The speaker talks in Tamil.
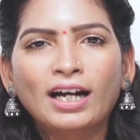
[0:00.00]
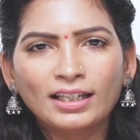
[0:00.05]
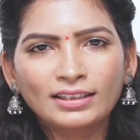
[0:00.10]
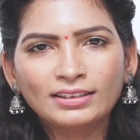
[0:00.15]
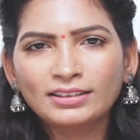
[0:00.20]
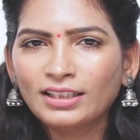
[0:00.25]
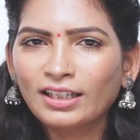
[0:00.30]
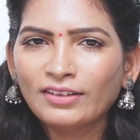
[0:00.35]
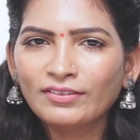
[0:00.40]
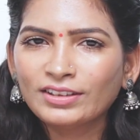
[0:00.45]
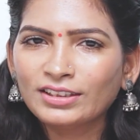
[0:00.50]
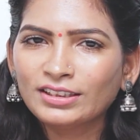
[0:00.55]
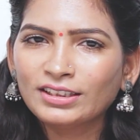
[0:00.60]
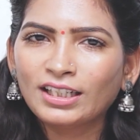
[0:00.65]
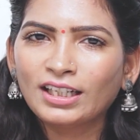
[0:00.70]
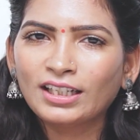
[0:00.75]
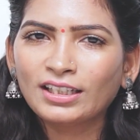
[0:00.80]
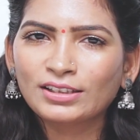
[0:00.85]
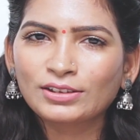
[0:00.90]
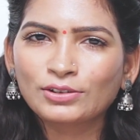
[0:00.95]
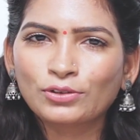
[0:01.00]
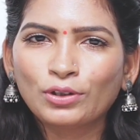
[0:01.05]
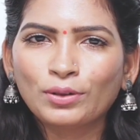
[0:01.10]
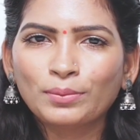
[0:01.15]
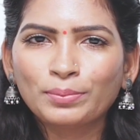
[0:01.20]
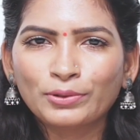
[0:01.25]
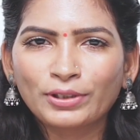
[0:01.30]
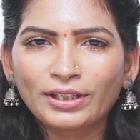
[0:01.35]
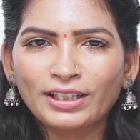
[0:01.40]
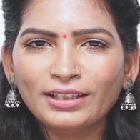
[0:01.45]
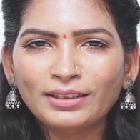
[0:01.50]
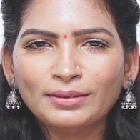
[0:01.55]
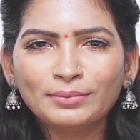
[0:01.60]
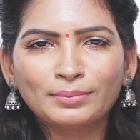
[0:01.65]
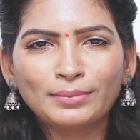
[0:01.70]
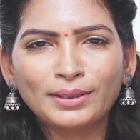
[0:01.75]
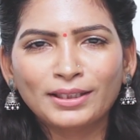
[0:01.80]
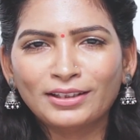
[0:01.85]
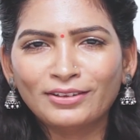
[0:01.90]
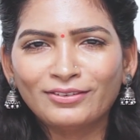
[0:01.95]
அதுதான் வந்து நான் சொல்ல போகிறேன்
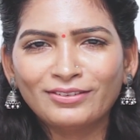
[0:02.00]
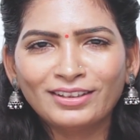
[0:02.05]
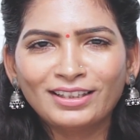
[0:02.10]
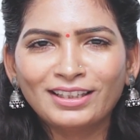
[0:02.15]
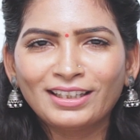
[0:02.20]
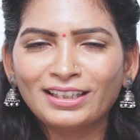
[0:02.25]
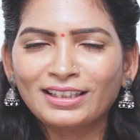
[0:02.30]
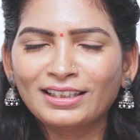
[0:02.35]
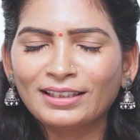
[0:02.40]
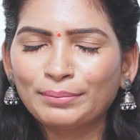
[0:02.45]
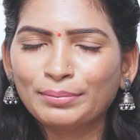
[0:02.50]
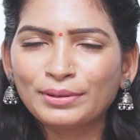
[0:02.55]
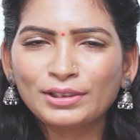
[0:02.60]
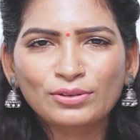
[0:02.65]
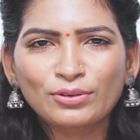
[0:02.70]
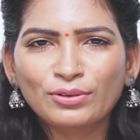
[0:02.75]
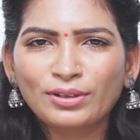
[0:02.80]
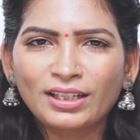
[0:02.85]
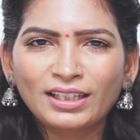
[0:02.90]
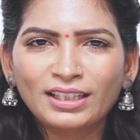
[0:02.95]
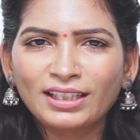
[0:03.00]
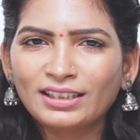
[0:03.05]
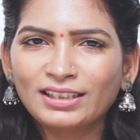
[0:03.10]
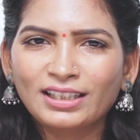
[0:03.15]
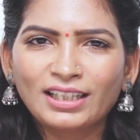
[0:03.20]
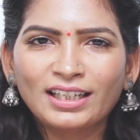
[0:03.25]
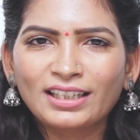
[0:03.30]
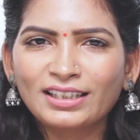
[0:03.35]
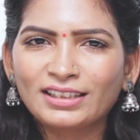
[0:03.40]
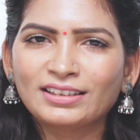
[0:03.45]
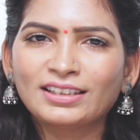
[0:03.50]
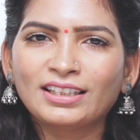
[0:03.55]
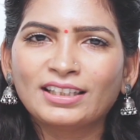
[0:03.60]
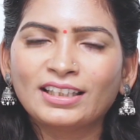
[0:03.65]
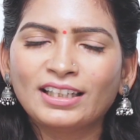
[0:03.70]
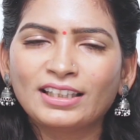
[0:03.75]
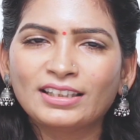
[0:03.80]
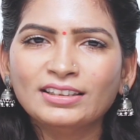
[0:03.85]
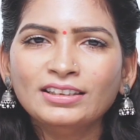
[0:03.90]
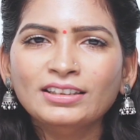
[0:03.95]
மற்றவங்க எப்படி சொன்னாங்க அதெல்லாம் எனக்கு
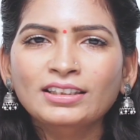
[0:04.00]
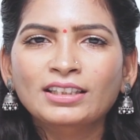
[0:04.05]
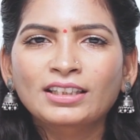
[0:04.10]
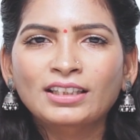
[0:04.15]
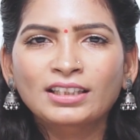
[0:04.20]
தெரியாது